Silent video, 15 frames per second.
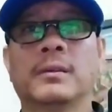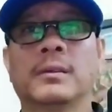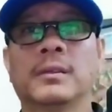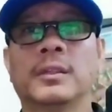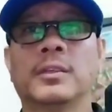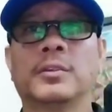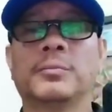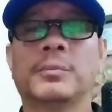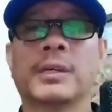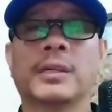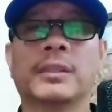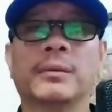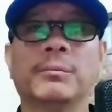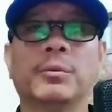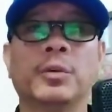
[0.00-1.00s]
Ayun,
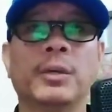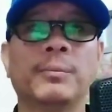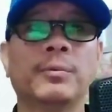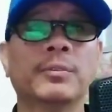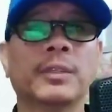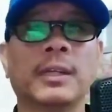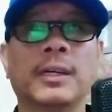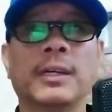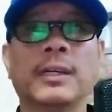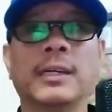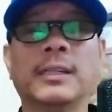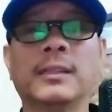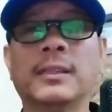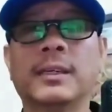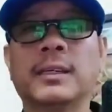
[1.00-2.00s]
magandang buhay po sa
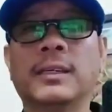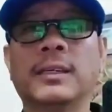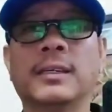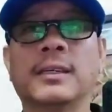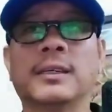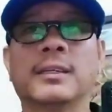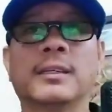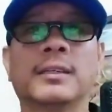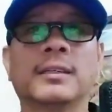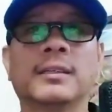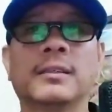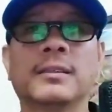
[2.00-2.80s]
lahat. Uh,